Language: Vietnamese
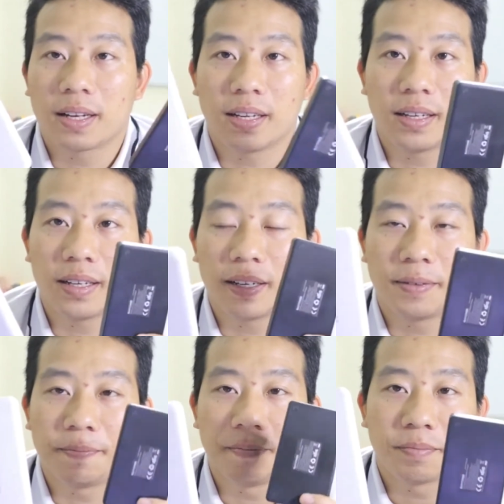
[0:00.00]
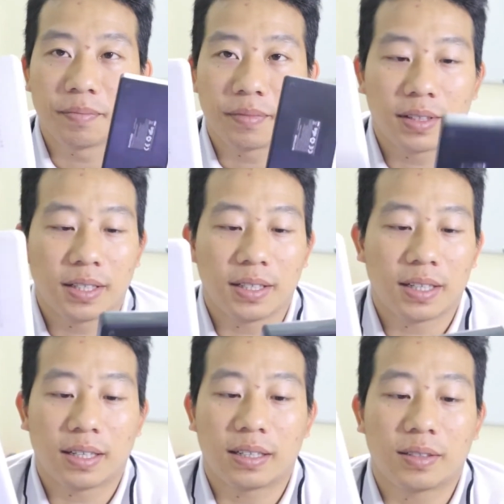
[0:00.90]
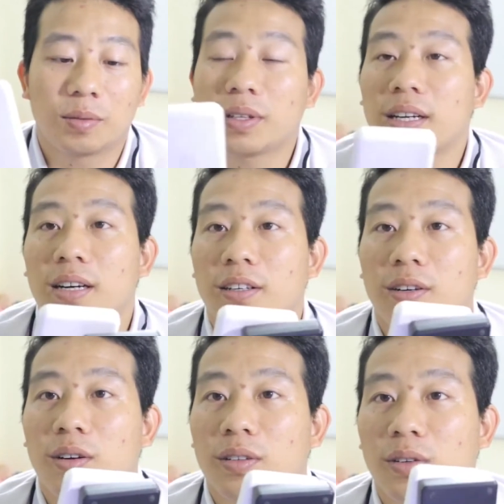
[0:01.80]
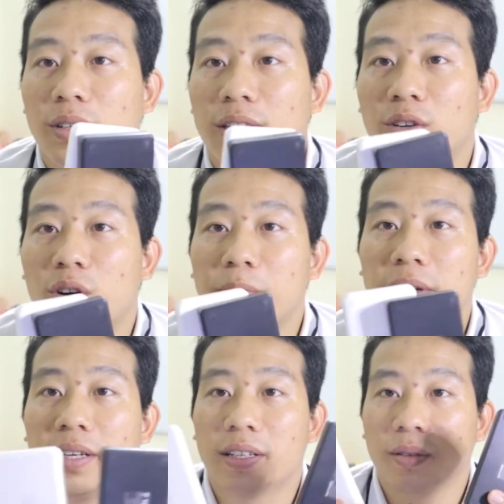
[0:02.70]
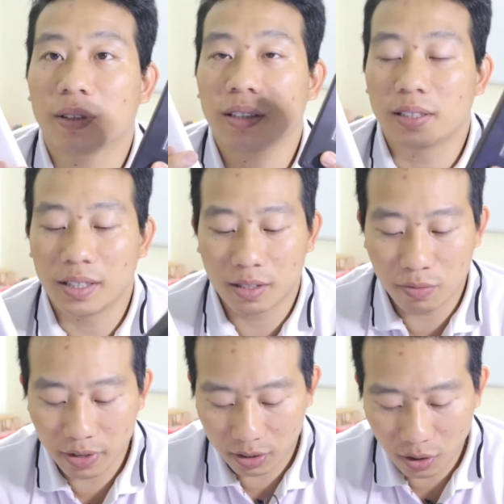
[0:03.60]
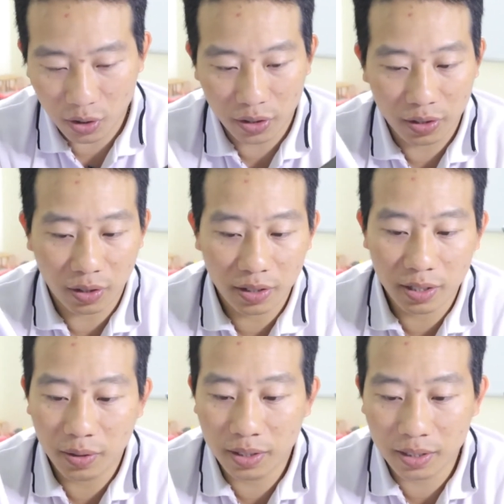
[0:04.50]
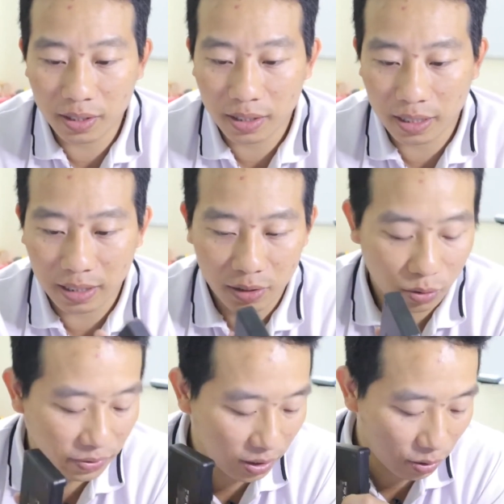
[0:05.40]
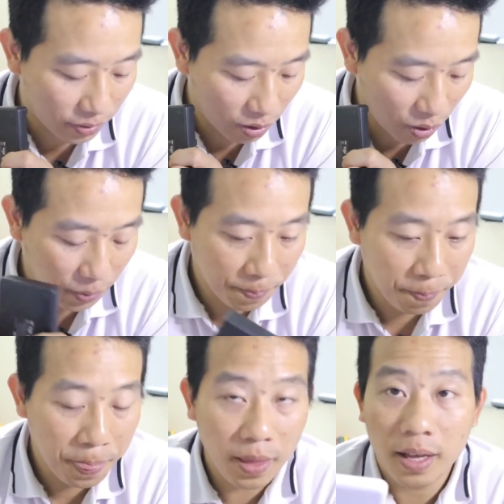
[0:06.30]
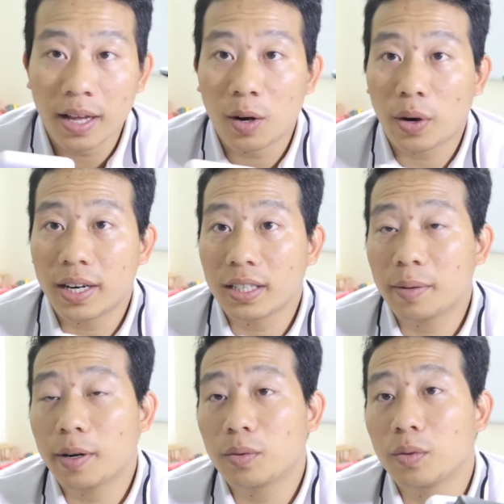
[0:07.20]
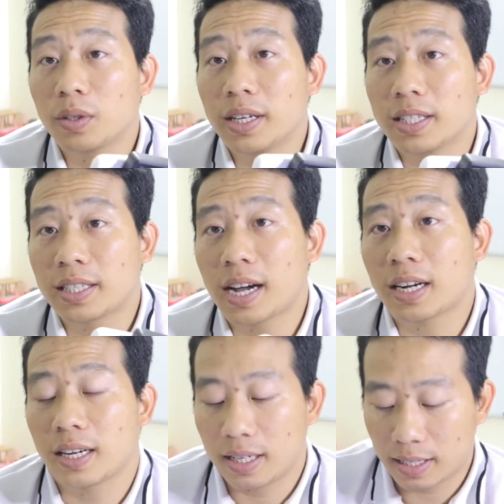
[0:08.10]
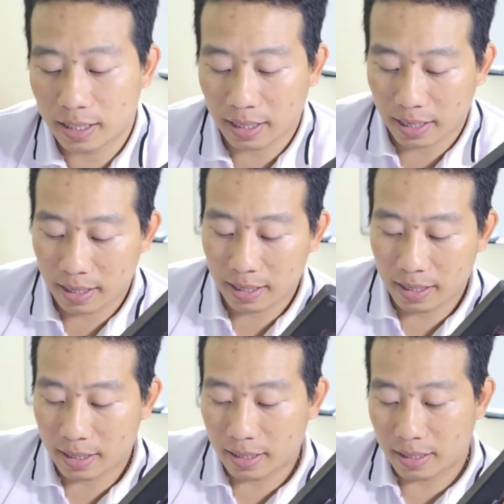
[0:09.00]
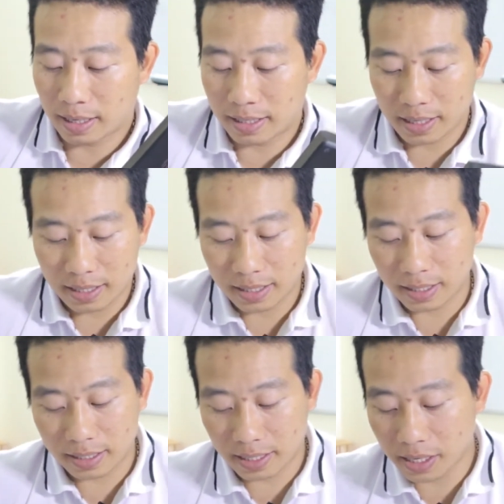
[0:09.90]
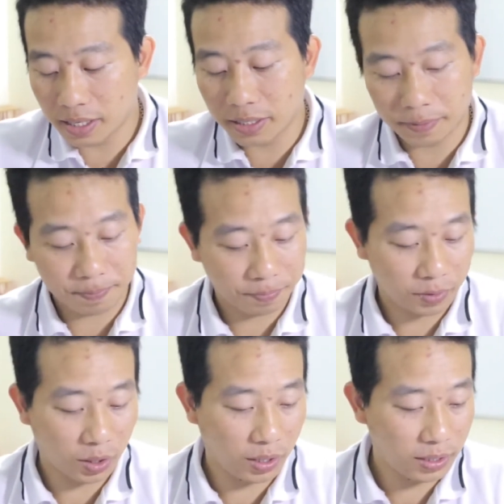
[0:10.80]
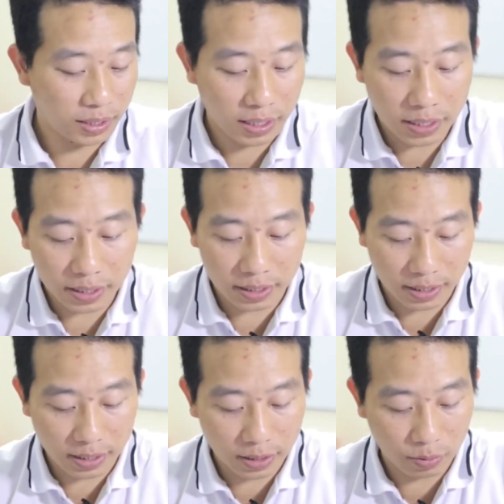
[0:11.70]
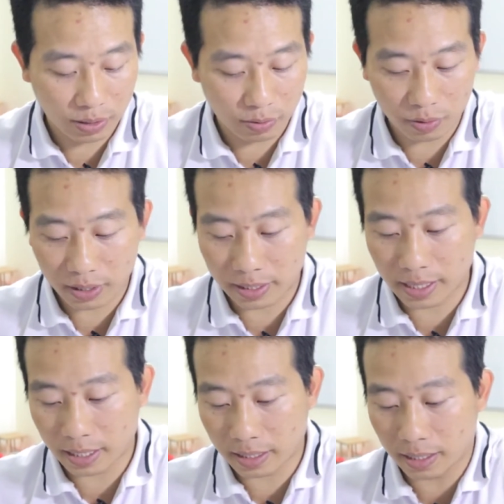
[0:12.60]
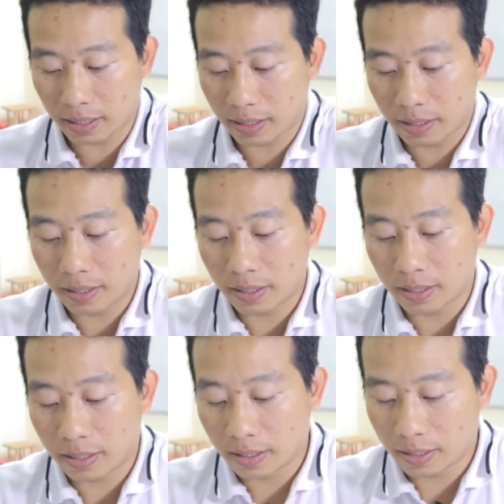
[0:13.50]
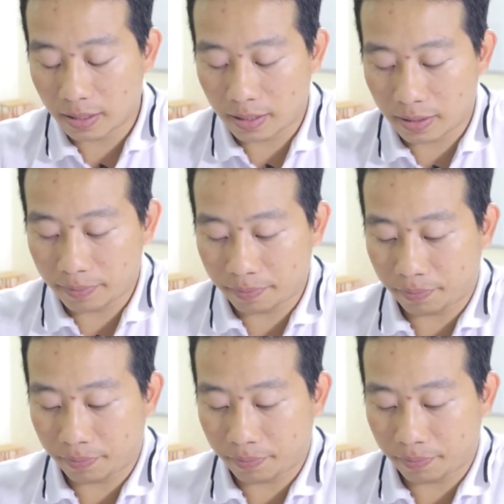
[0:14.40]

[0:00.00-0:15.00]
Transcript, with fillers: thì à, thì là chúng ta đã có có thể có pin để chúng ta thực hiện công việc rồi đó là điều hết sức là thú vị đối với tôi ngoài ra thì các bạn cũng có thể sạc à, cái à, này trên xe hơi đó xe hơi xe hơi chúng ta cũng có thể sạc được đó